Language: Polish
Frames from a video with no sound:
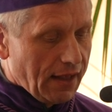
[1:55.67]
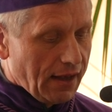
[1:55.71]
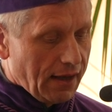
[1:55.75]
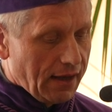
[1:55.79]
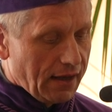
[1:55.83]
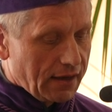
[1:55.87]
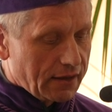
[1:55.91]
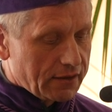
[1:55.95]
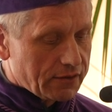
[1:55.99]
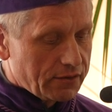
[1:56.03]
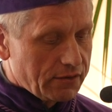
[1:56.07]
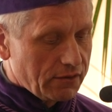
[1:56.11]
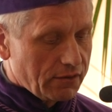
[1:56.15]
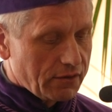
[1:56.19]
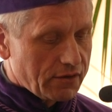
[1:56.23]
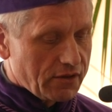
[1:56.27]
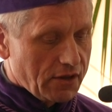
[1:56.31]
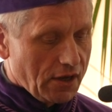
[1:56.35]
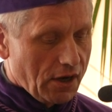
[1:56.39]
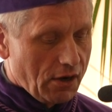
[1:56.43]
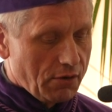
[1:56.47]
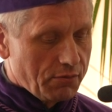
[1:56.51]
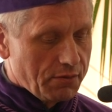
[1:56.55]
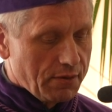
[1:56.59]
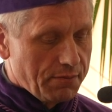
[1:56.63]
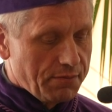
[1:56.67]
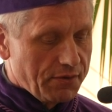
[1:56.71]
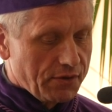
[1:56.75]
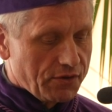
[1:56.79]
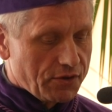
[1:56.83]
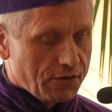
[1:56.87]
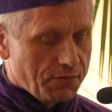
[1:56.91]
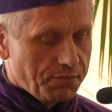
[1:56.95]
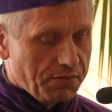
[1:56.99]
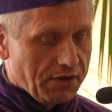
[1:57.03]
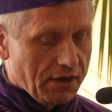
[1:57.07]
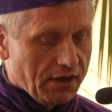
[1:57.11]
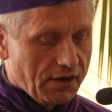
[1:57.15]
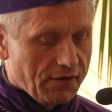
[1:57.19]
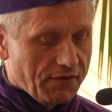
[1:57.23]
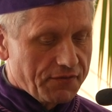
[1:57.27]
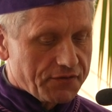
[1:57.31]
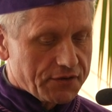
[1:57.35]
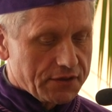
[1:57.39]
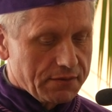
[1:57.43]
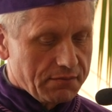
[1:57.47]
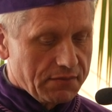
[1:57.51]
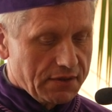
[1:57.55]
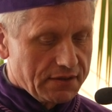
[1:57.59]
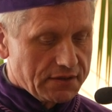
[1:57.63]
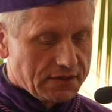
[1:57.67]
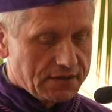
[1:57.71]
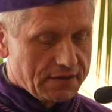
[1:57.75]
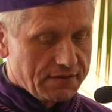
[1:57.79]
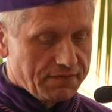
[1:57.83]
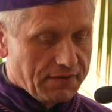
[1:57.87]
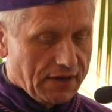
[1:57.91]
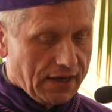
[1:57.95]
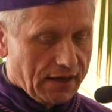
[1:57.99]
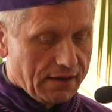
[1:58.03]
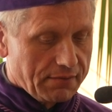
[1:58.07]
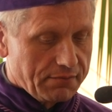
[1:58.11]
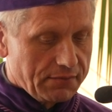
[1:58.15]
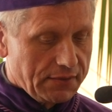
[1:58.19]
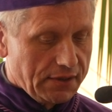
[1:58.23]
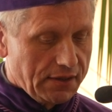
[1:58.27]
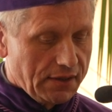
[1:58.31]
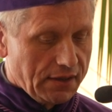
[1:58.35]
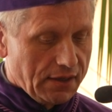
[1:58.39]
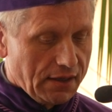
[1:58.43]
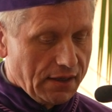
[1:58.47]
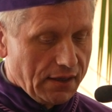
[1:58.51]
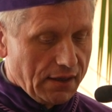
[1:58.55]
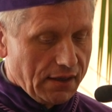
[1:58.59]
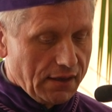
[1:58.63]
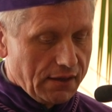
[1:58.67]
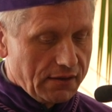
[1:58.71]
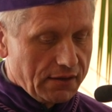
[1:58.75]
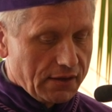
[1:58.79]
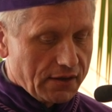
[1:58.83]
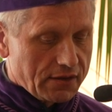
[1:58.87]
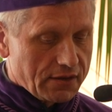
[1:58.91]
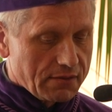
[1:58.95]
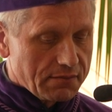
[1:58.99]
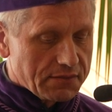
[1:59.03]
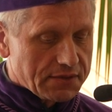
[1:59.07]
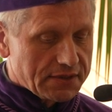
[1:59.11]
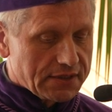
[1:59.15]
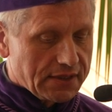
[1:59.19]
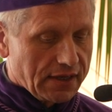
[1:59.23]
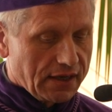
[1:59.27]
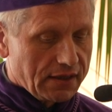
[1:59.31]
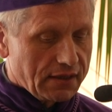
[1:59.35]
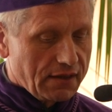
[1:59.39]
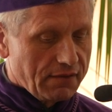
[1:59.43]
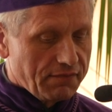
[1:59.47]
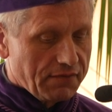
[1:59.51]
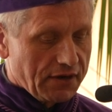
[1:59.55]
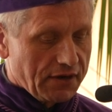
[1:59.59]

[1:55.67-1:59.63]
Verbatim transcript: A kto chciałby być pierwszy między wami, niech się stanie